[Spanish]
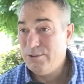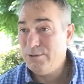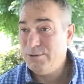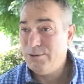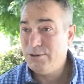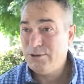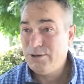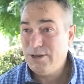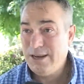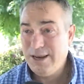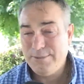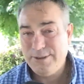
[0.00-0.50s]

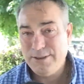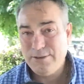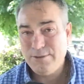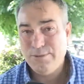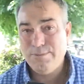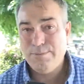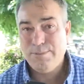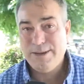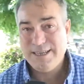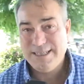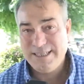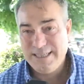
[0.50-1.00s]
Hubo solamente
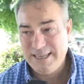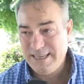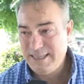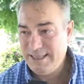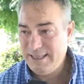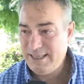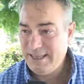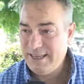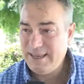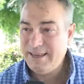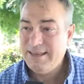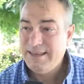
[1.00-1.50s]
un
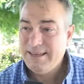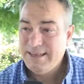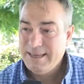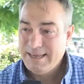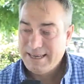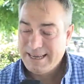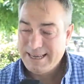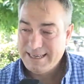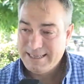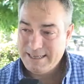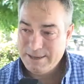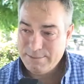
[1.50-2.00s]
paciente
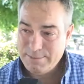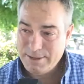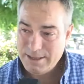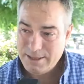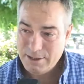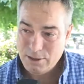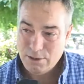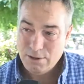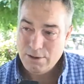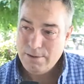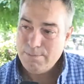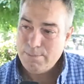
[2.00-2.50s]
que se
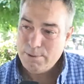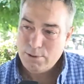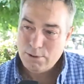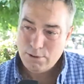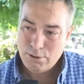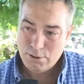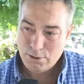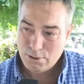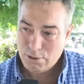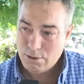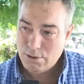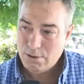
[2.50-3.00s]
metió en
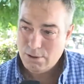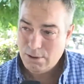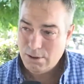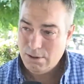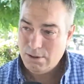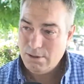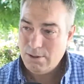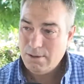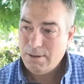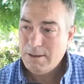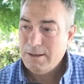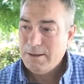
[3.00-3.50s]

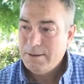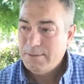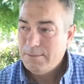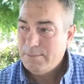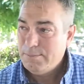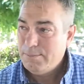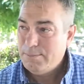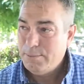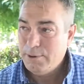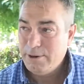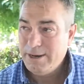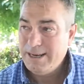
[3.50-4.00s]
protocolo
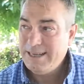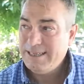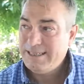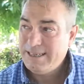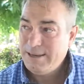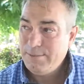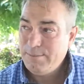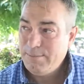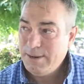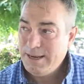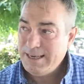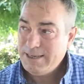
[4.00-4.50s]
por el
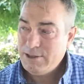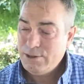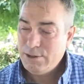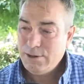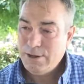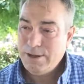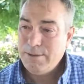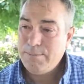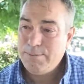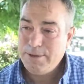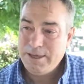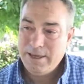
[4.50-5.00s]
simple
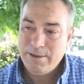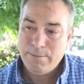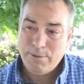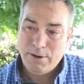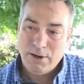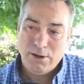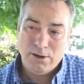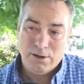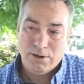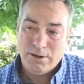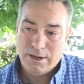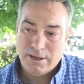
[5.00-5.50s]
hecho
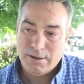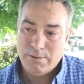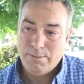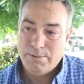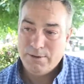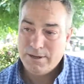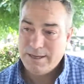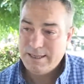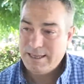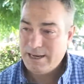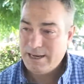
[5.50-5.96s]
epidemiológico, porque